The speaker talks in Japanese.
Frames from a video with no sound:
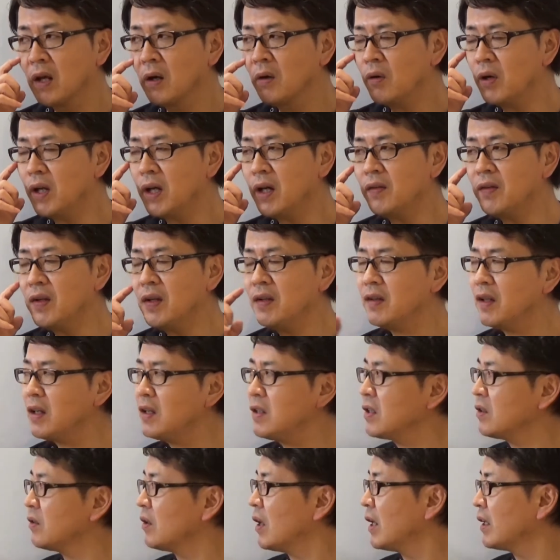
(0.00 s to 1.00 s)
これが潜在意
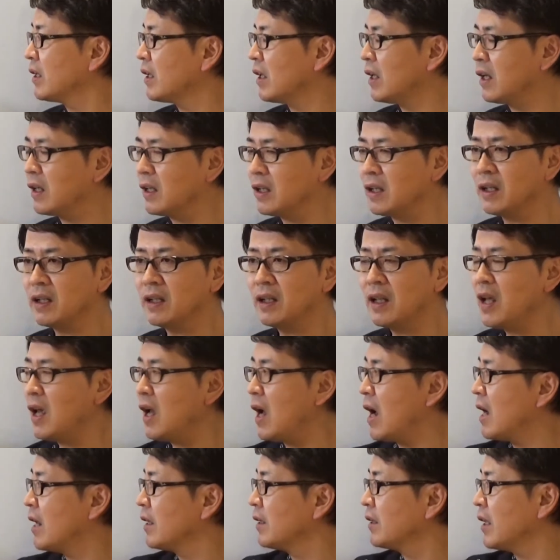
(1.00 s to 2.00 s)
識の働きで
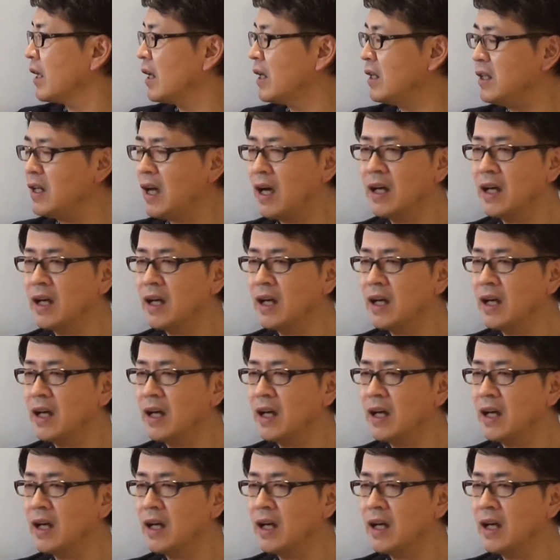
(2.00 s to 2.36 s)
反対に